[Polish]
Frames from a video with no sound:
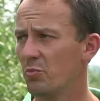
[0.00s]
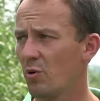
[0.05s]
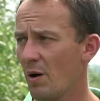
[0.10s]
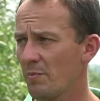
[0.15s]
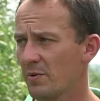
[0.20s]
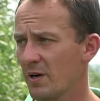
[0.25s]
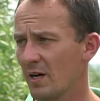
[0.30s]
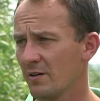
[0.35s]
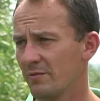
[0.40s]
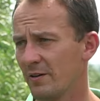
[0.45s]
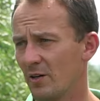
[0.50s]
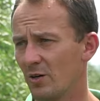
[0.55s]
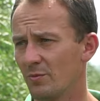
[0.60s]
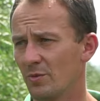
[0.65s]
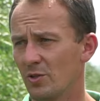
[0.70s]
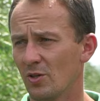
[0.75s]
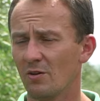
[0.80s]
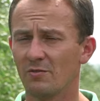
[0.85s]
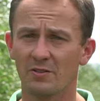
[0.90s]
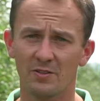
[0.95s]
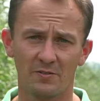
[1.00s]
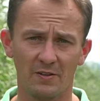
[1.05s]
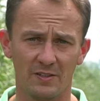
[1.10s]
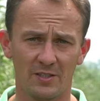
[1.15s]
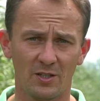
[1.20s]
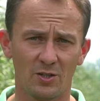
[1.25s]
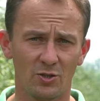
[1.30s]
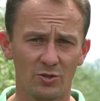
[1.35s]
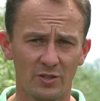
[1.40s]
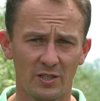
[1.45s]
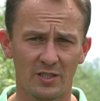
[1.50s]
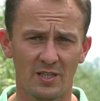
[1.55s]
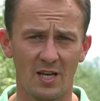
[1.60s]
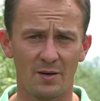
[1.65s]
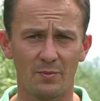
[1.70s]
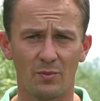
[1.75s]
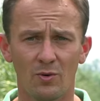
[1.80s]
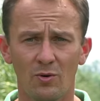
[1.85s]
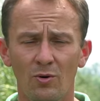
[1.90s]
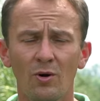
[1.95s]
pułapkach feromonowych dwa tygodnie
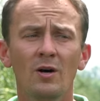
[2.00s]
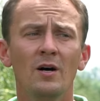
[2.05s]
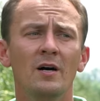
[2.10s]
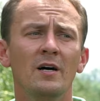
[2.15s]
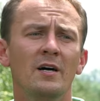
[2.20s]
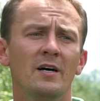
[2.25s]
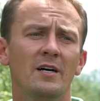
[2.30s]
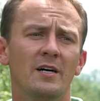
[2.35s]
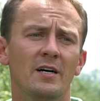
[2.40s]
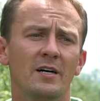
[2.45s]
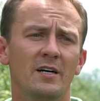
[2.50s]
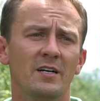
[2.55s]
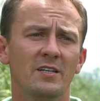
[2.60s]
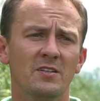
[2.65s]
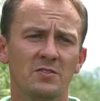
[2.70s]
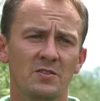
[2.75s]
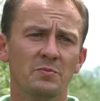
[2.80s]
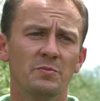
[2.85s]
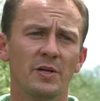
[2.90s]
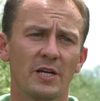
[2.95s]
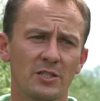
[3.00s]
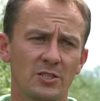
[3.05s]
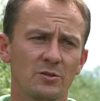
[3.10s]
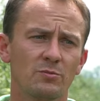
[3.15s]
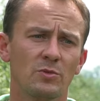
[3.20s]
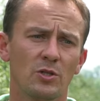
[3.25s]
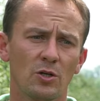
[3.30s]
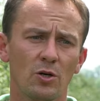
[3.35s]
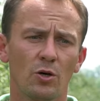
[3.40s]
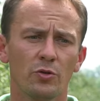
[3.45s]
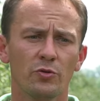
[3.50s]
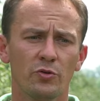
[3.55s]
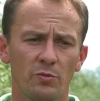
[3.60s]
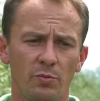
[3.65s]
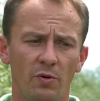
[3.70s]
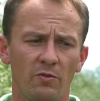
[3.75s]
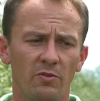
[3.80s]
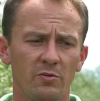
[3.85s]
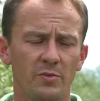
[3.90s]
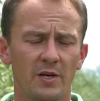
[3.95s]
temu i w tym pierwszym tygodniu
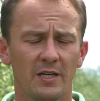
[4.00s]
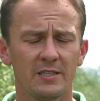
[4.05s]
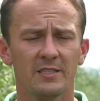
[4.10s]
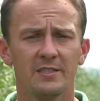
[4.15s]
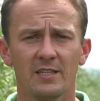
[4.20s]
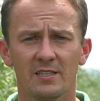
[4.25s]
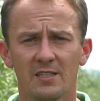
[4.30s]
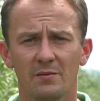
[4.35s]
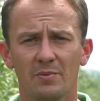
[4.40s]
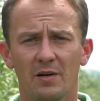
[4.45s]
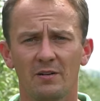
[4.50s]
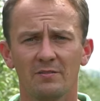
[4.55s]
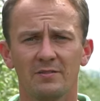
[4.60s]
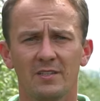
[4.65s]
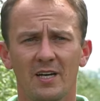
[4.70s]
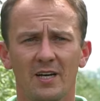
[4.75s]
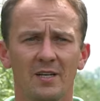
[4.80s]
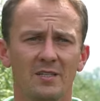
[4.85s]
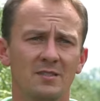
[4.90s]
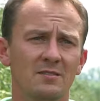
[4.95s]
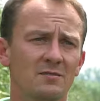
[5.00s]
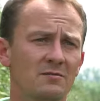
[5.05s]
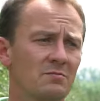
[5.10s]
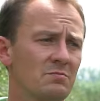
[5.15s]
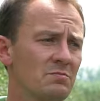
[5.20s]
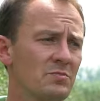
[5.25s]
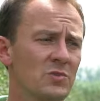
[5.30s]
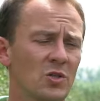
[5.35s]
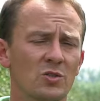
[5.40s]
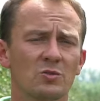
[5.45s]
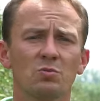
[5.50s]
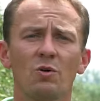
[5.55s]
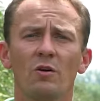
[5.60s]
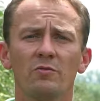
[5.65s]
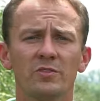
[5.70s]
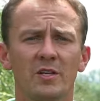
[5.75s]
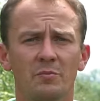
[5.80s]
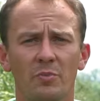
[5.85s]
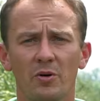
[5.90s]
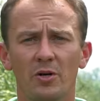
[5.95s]
po wymianie tak naprawdę
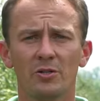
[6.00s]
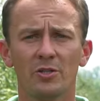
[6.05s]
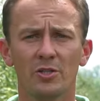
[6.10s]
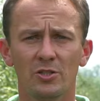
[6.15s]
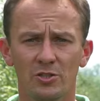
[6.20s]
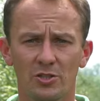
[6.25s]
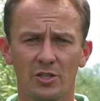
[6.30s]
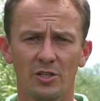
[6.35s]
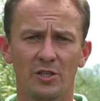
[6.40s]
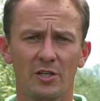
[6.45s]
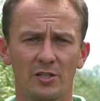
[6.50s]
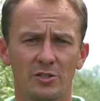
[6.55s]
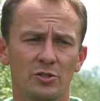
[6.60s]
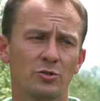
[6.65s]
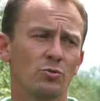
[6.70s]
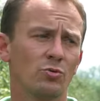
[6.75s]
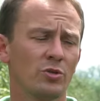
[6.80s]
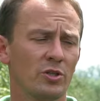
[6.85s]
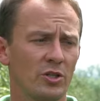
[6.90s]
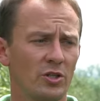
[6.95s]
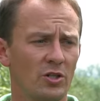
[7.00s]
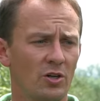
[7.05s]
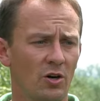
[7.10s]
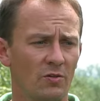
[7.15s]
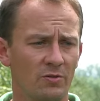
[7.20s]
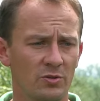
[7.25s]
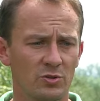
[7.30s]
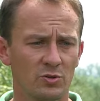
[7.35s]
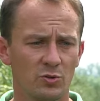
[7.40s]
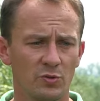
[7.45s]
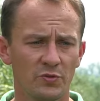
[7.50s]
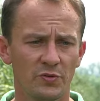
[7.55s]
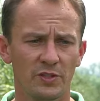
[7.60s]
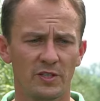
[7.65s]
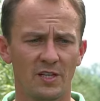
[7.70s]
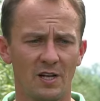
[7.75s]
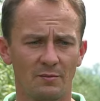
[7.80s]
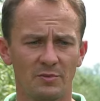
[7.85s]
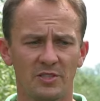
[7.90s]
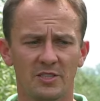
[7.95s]
dosłownie pojedyncze sztuki
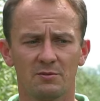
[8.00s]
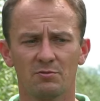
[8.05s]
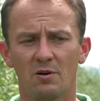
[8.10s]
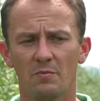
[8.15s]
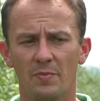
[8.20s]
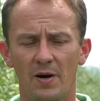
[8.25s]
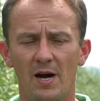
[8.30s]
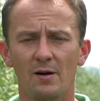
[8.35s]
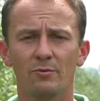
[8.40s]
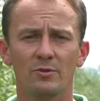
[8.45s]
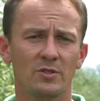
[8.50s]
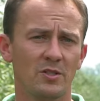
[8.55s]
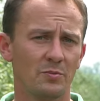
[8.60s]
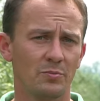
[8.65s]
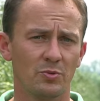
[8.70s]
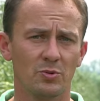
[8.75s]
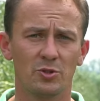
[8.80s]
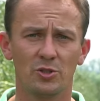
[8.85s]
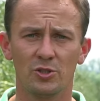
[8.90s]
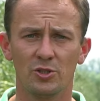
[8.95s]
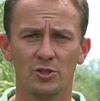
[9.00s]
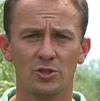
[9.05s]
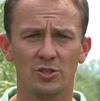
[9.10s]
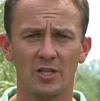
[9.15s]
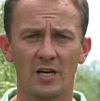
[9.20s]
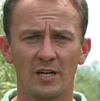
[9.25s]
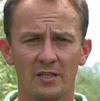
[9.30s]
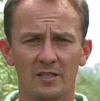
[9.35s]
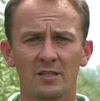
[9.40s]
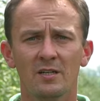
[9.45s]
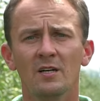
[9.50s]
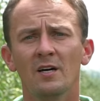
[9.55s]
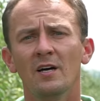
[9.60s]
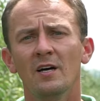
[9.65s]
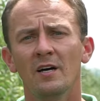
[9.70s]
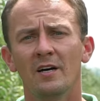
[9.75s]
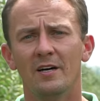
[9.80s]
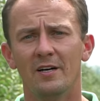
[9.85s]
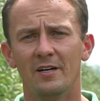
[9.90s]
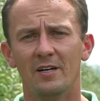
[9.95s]
owocówki nam się złapały, typu 3-4
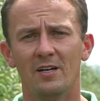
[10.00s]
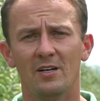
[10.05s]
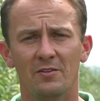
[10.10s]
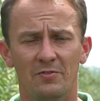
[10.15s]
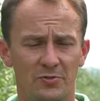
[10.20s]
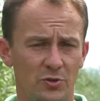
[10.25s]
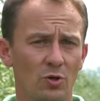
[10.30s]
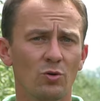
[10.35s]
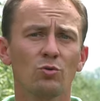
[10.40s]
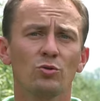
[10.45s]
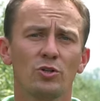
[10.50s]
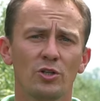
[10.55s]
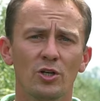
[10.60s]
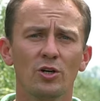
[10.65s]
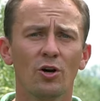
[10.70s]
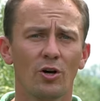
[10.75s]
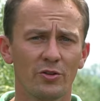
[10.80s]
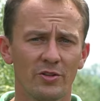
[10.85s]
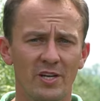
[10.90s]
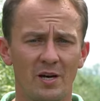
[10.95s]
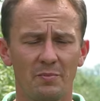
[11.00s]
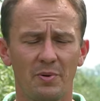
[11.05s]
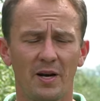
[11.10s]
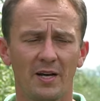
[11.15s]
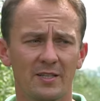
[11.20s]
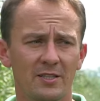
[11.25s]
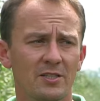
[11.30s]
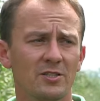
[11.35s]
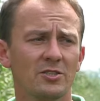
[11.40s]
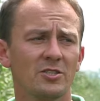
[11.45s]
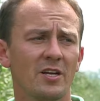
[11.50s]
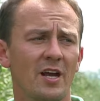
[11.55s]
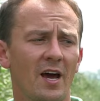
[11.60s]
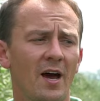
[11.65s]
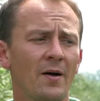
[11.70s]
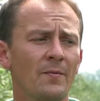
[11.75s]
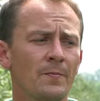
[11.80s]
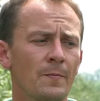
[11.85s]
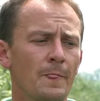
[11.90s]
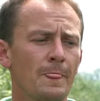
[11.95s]
w ciągu tygodnia
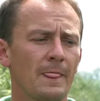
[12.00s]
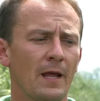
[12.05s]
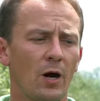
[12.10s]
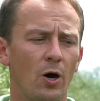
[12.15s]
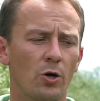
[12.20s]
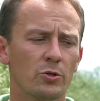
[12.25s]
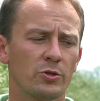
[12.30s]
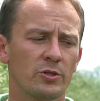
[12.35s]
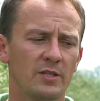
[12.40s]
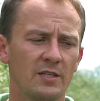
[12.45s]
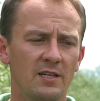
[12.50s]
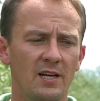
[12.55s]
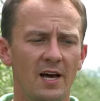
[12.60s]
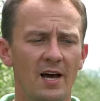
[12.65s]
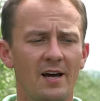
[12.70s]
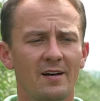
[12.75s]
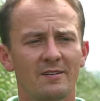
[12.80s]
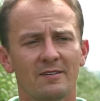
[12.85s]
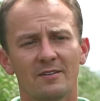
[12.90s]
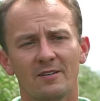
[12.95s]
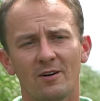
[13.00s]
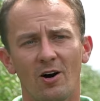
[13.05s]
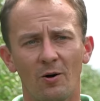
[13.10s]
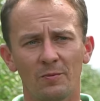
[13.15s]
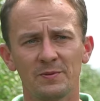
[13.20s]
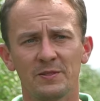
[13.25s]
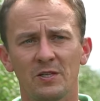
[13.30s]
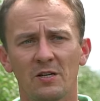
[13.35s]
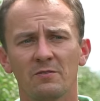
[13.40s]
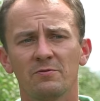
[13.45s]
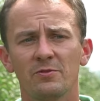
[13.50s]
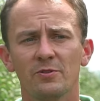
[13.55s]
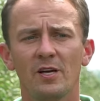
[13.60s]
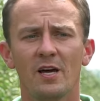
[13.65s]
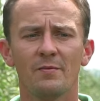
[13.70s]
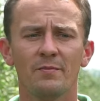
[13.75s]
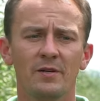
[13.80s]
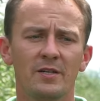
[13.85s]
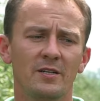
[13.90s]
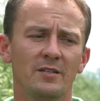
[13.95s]
praktycznie o tyle e,
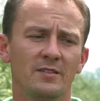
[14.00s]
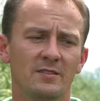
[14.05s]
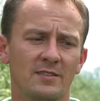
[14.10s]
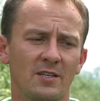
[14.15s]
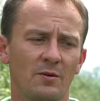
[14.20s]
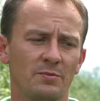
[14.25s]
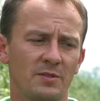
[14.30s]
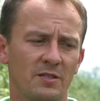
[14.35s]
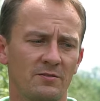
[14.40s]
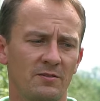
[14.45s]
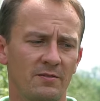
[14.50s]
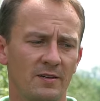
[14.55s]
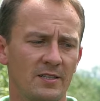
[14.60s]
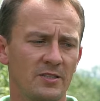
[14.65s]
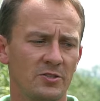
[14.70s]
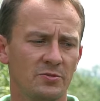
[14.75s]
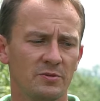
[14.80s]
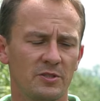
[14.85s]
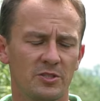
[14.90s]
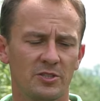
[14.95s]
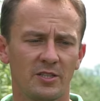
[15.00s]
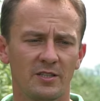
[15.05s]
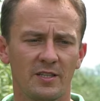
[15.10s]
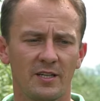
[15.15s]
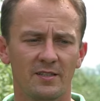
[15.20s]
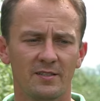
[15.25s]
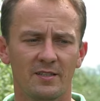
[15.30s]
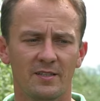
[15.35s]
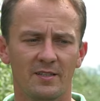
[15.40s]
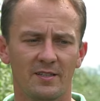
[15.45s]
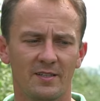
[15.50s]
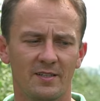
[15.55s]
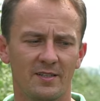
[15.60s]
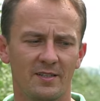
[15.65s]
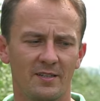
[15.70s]
obserwujemy, zaobserwowaliśmy, że ten e,